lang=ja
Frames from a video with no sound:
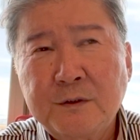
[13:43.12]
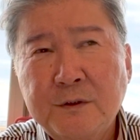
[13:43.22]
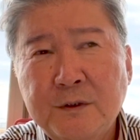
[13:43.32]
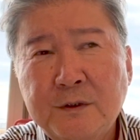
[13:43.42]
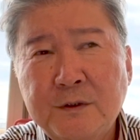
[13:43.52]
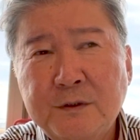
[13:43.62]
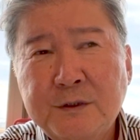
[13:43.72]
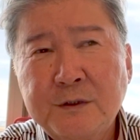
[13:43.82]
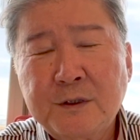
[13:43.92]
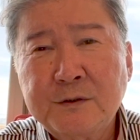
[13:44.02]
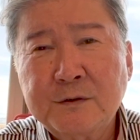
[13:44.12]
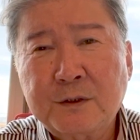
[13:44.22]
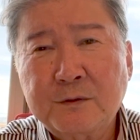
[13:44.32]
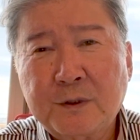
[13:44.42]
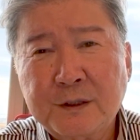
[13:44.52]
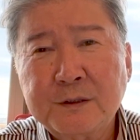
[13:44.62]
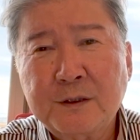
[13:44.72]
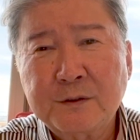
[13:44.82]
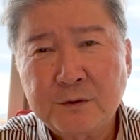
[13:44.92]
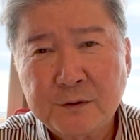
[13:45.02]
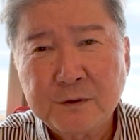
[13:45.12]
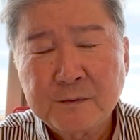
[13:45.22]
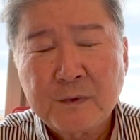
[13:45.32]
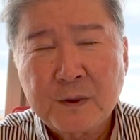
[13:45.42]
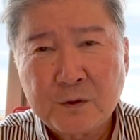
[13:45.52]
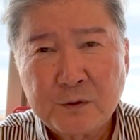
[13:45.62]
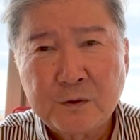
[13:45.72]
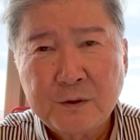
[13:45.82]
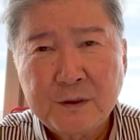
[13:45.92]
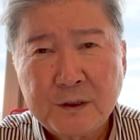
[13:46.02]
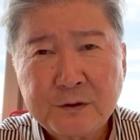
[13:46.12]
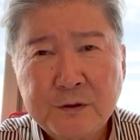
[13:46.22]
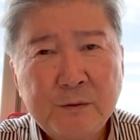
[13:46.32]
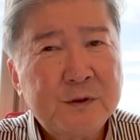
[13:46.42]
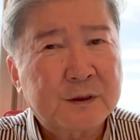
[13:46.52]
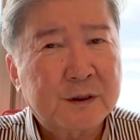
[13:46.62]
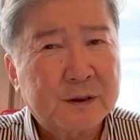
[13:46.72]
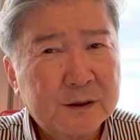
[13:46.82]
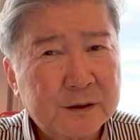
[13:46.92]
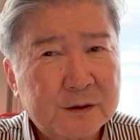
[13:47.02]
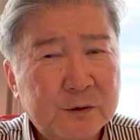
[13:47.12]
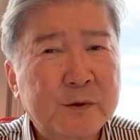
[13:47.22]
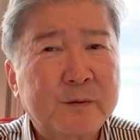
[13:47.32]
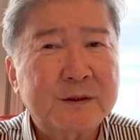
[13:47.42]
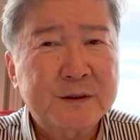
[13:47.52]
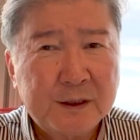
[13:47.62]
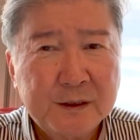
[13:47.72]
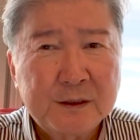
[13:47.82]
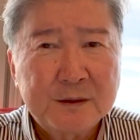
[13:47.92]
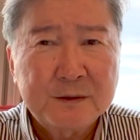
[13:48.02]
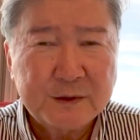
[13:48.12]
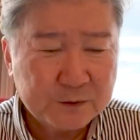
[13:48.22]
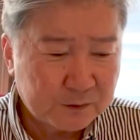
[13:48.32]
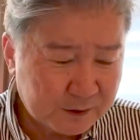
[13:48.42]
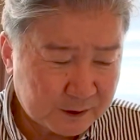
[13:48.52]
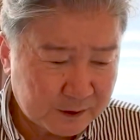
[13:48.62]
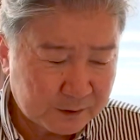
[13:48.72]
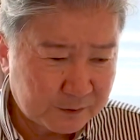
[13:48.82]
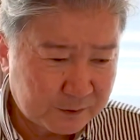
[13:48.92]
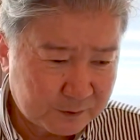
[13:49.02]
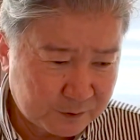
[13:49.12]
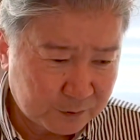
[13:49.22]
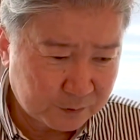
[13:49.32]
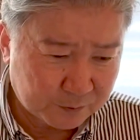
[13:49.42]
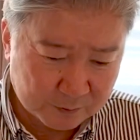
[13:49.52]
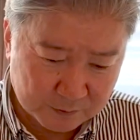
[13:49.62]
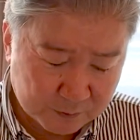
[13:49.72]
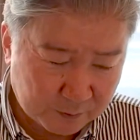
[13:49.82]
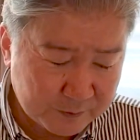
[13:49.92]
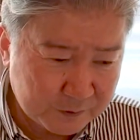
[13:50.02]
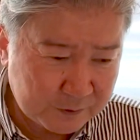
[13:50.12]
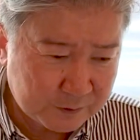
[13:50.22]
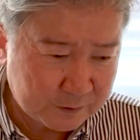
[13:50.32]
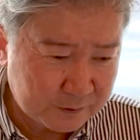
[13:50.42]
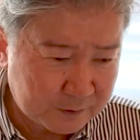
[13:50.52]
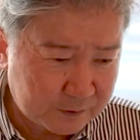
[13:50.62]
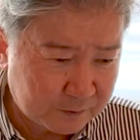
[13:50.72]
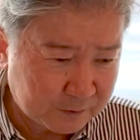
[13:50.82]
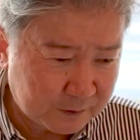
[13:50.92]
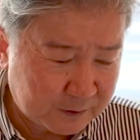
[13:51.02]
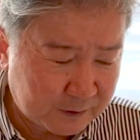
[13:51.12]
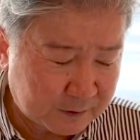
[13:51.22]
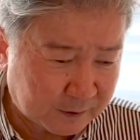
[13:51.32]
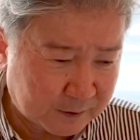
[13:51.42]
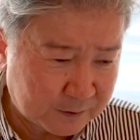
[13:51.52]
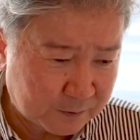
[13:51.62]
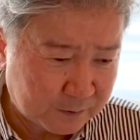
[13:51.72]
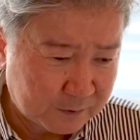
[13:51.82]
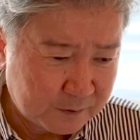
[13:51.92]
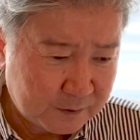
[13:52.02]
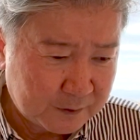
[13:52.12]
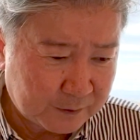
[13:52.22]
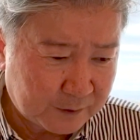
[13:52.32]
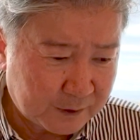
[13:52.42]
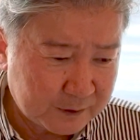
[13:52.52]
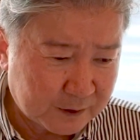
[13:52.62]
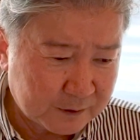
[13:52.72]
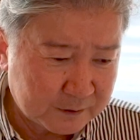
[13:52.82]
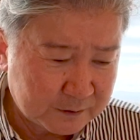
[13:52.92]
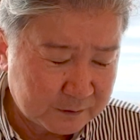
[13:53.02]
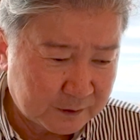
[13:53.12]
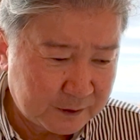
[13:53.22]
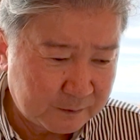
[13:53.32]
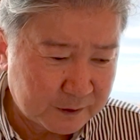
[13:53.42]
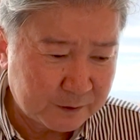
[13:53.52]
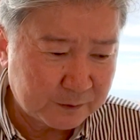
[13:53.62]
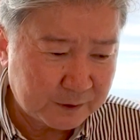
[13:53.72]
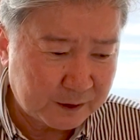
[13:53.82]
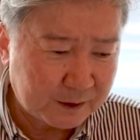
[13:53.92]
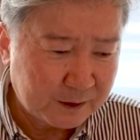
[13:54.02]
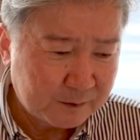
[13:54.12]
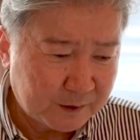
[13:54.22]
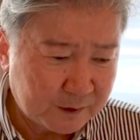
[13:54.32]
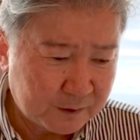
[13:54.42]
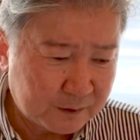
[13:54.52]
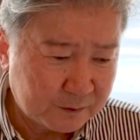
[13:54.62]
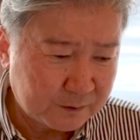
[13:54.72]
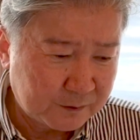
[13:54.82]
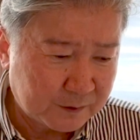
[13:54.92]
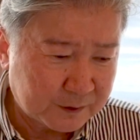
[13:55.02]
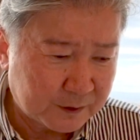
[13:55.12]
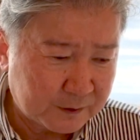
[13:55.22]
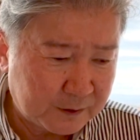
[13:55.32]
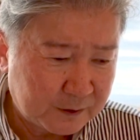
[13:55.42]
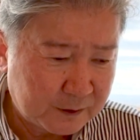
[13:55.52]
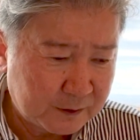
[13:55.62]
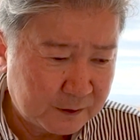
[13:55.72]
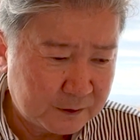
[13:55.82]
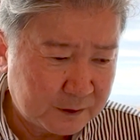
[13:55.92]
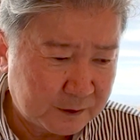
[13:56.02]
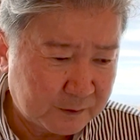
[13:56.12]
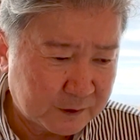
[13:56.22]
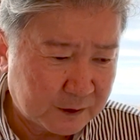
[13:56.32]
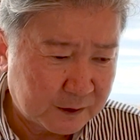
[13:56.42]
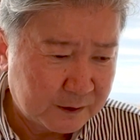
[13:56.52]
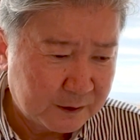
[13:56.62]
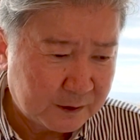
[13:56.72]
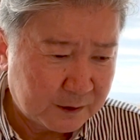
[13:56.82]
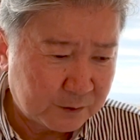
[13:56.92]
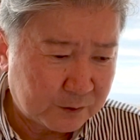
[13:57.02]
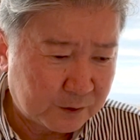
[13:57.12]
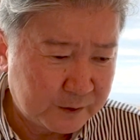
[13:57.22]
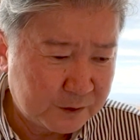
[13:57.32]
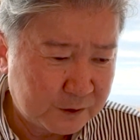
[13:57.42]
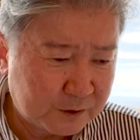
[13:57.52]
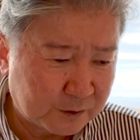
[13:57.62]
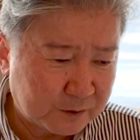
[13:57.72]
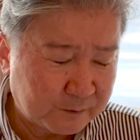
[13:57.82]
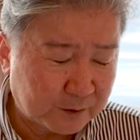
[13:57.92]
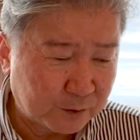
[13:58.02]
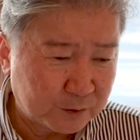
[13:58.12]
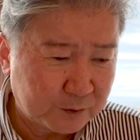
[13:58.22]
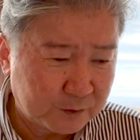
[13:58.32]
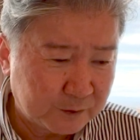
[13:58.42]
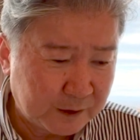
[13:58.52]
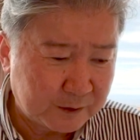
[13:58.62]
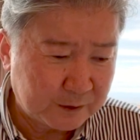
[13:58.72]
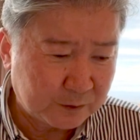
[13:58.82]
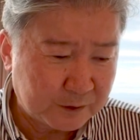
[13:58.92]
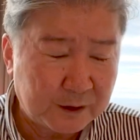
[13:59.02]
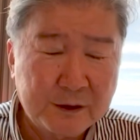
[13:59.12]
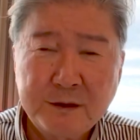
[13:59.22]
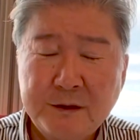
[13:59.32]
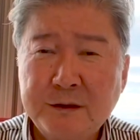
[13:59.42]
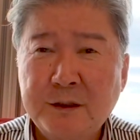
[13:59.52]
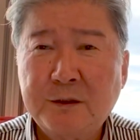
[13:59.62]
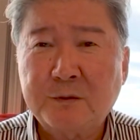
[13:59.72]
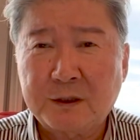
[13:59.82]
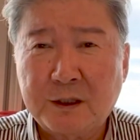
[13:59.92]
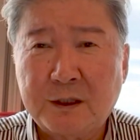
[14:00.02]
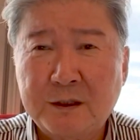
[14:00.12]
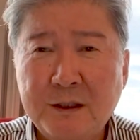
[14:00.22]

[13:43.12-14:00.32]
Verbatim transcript: えー、賃貸住宅の貸し上げを、をやってもいいんじゃないかなと思いますね。まあ、そこはね、あのちょっと個別に来ていただかないと、あの、判断はできませんので、まあ、あの、よかったらね、えー、ぜひまた、あの、個別事情、まあ、行動のね、ところで言えないだろうから